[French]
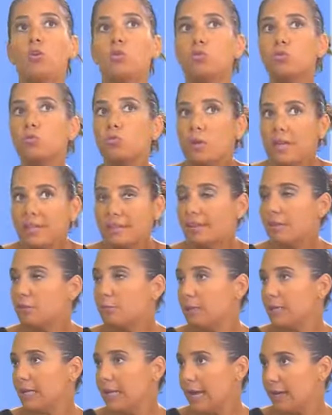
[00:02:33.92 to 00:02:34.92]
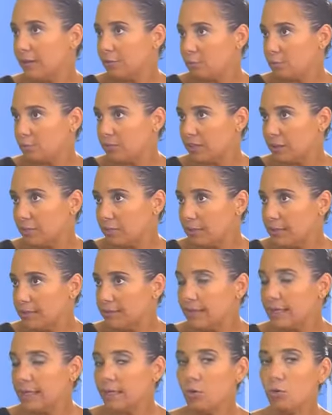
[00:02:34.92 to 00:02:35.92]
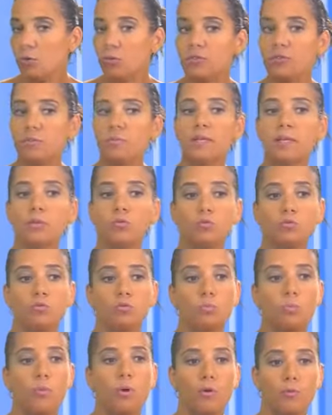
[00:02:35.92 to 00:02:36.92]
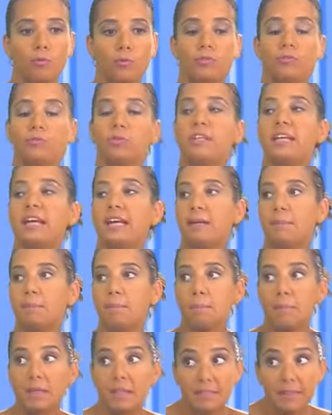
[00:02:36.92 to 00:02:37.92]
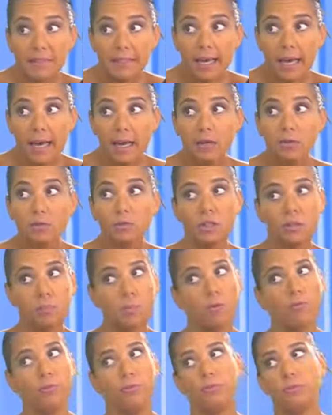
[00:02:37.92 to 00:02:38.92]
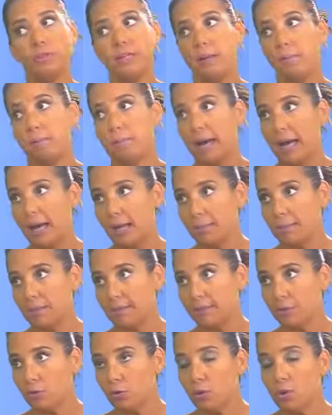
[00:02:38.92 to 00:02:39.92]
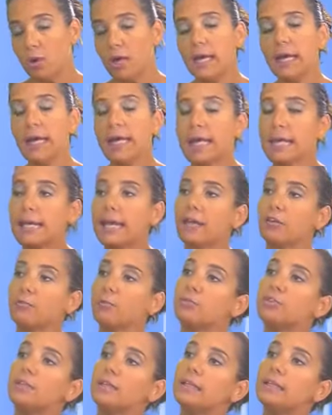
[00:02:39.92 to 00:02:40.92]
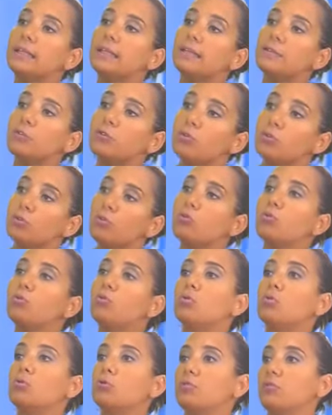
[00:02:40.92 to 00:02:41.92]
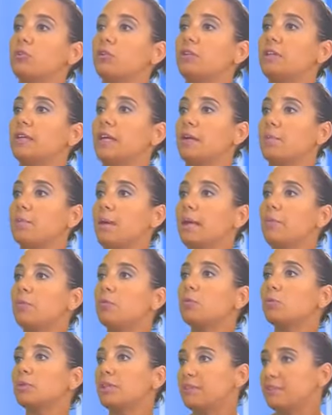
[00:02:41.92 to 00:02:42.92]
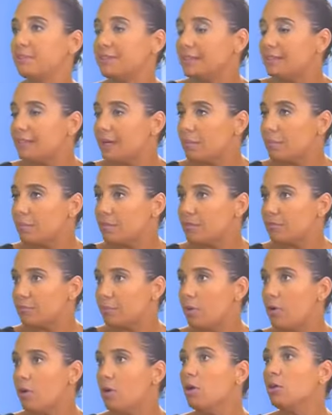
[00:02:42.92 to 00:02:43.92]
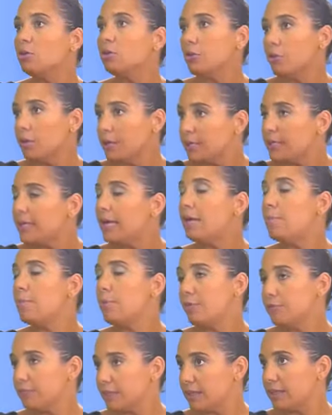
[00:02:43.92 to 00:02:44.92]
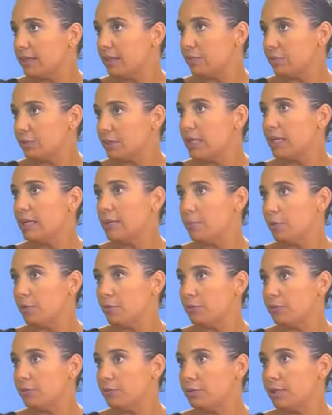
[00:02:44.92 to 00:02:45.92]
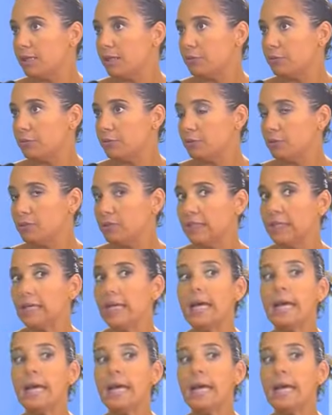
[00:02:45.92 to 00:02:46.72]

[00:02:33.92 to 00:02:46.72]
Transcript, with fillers: tous les aspects de la responsabilité, aussi bien du professionnel médical que des professionnels paramédicaux, et la responsabilité des structures de santé elles-mêmes, donc des établissements dans lesquels peuvent intervenir les professionnels de santé.